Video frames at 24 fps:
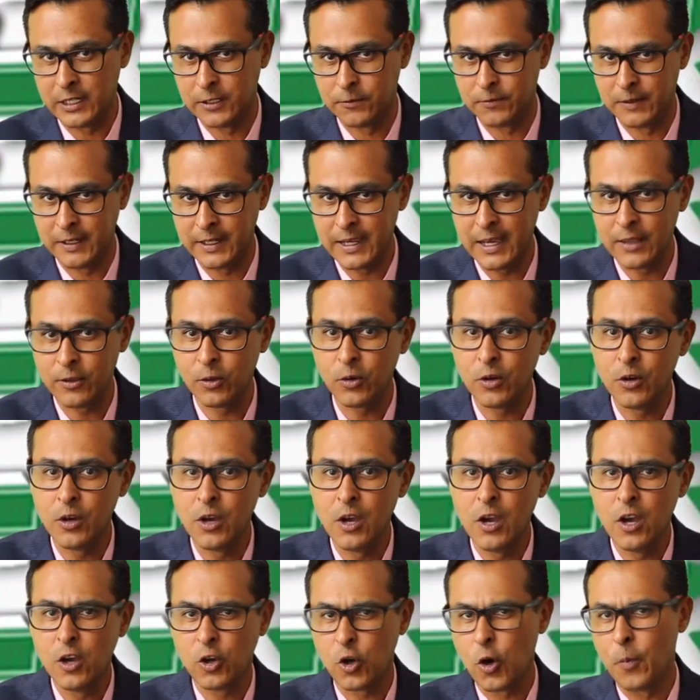calificado
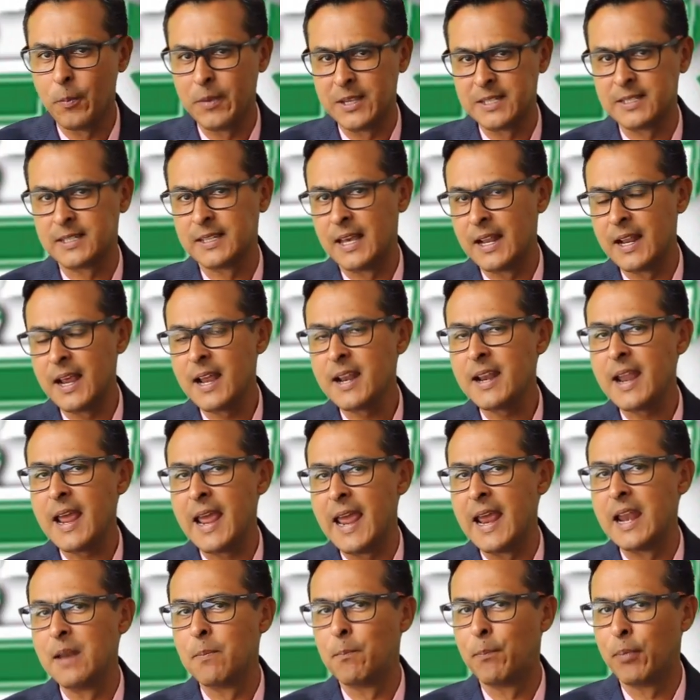comenzarán
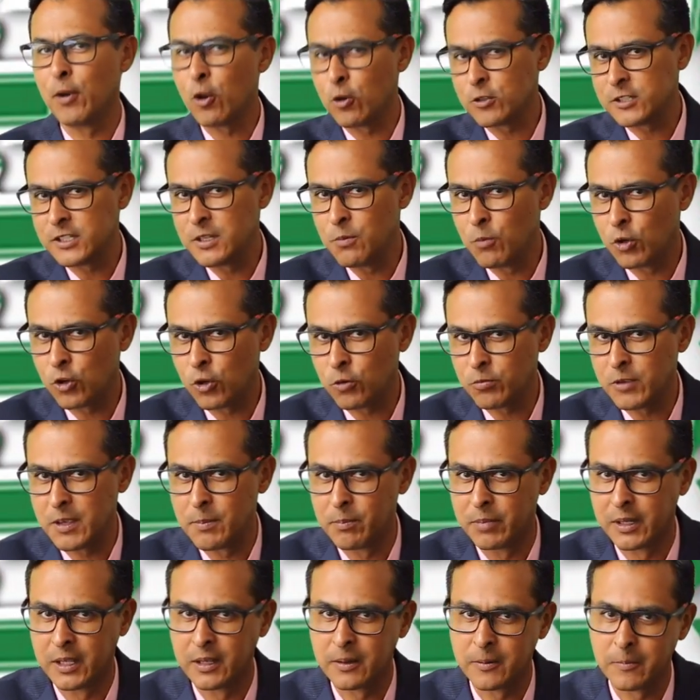el próximo
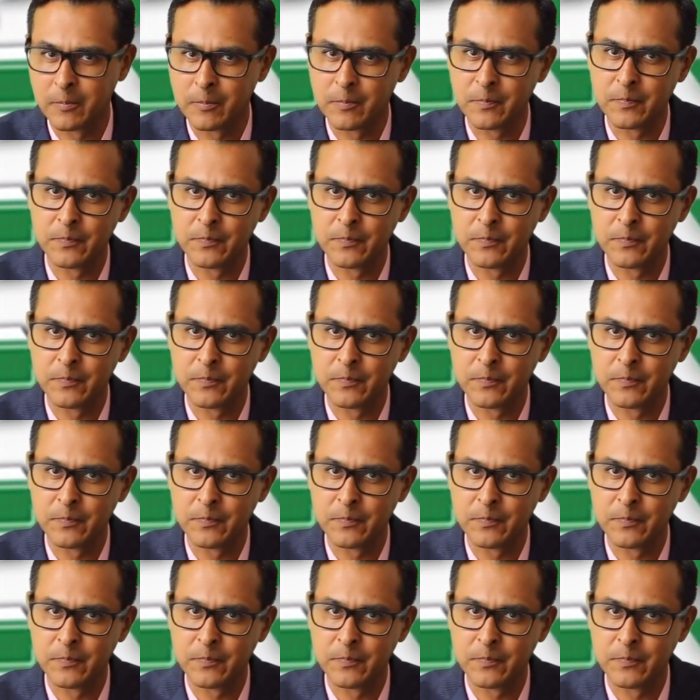noviembre.